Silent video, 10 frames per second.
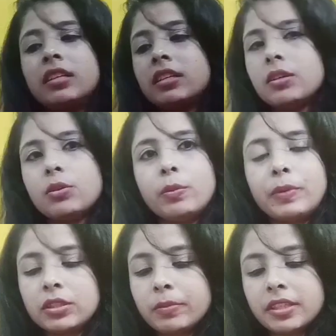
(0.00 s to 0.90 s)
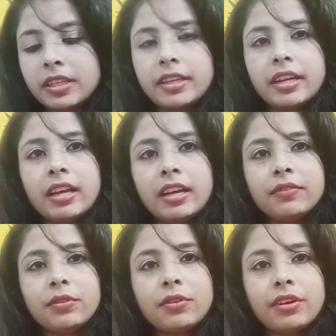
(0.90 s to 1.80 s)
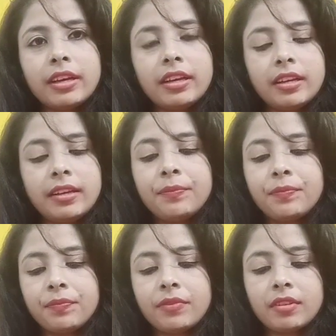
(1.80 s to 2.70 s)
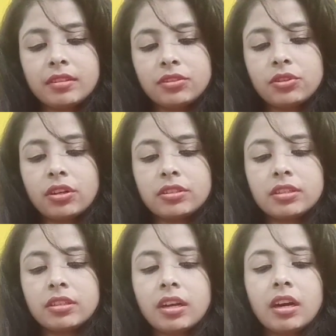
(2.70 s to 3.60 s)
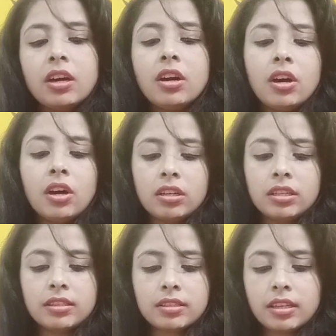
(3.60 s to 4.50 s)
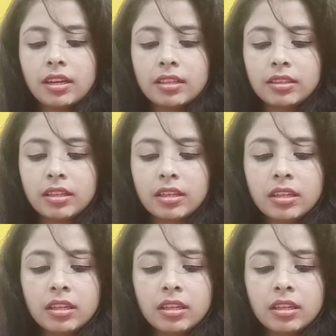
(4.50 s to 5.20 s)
ये ऊपर जो मटेरियल है वो है जॉर्जेट का और इसके अंदर